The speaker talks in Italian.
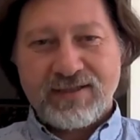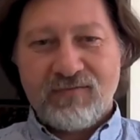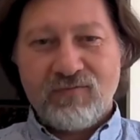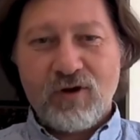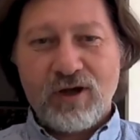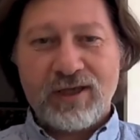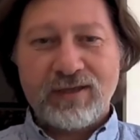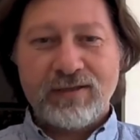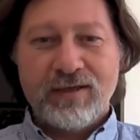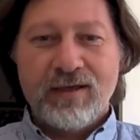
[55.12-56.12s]
a
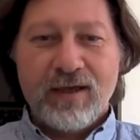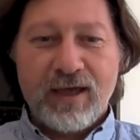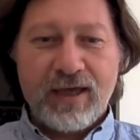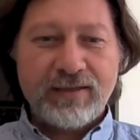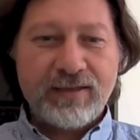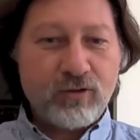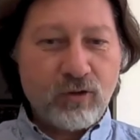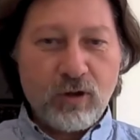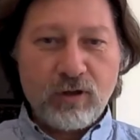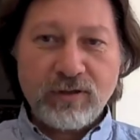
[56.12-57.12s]
voi, e
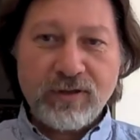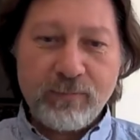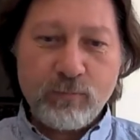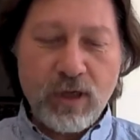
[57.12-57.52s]
intanto eh,